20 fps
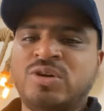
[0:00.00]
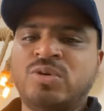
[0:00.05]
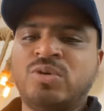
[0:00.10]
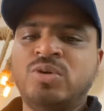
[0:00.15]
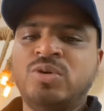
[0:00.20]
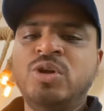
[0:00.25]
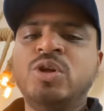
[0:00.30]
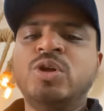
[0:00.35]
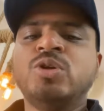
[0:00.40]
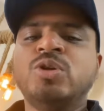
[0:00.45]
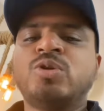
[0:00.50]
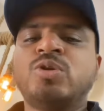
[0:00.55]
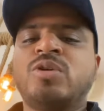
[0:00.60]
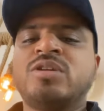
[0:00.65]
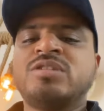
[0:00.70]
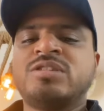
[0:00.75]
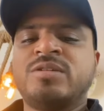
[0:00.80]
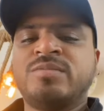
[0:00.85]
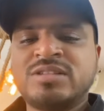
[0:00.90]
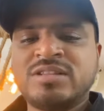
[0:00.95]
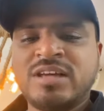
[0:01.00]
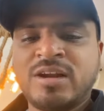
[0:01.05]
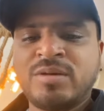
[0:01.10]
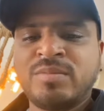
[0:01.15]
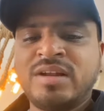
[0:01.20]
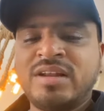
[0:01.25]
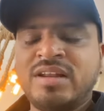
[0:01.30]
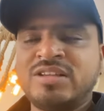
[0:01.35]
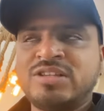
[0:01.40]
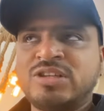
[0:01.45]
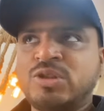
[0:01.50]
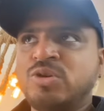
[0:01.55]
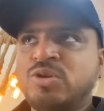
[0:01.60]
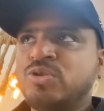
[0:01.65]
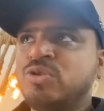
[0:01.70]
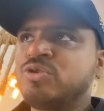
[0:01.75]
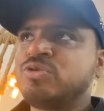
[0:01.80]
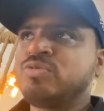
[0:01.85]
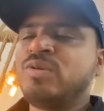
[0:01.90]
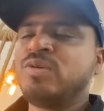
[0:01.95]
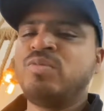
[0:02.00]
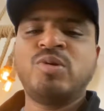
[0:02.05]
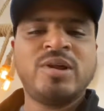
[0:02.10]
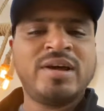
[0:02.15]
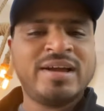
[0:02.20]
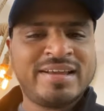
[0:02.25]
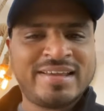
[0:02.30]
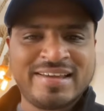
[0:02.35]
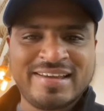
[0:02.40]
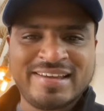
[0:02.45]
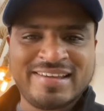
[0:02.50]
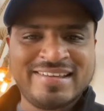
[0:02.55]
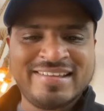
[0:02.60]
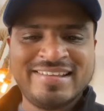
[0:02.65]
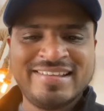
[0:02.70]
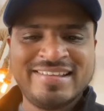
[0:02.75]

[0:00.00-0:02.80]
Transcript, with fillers: हो थोड़ा समझदार बनना चाहता हो तो इसमें बुरा क्या है